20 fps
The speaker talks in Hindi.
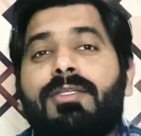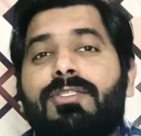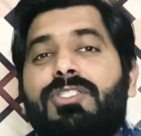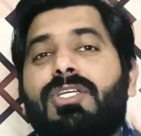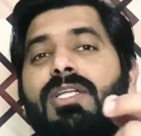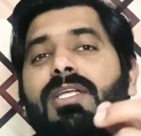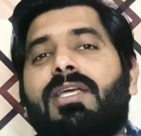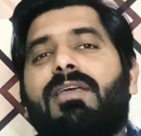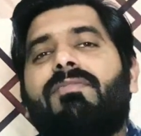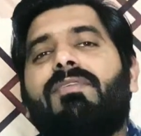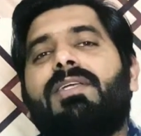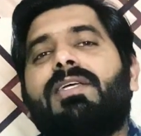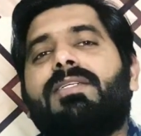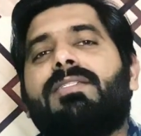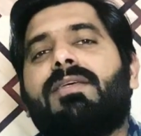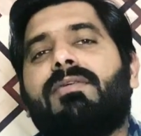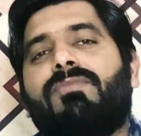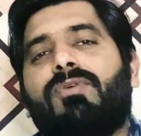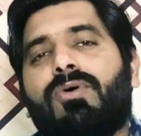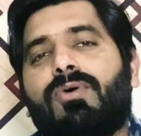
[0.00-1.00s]
जिनकी वजह
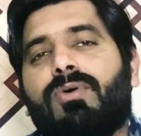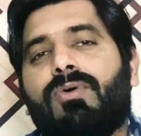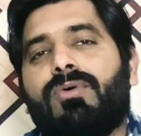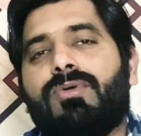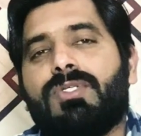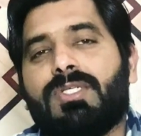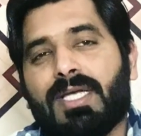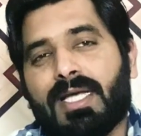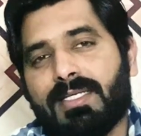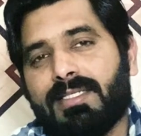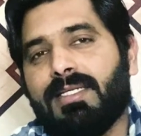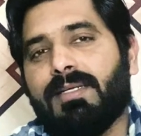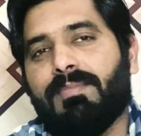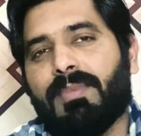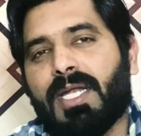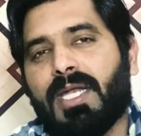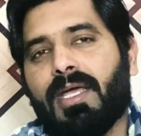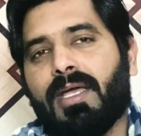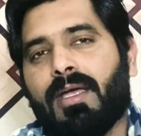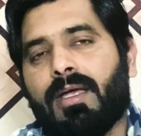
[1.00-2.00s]
से वो सियासी
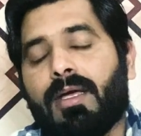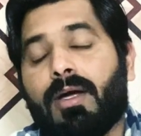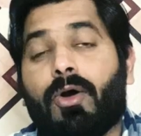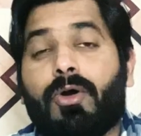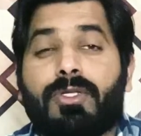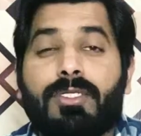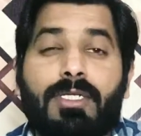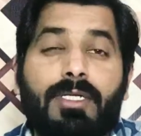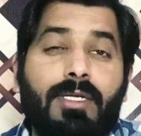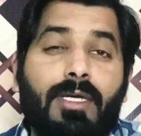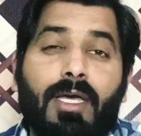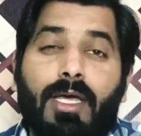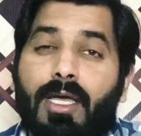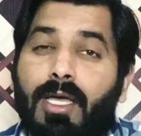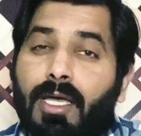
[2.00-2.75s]
बने हैं और जिनके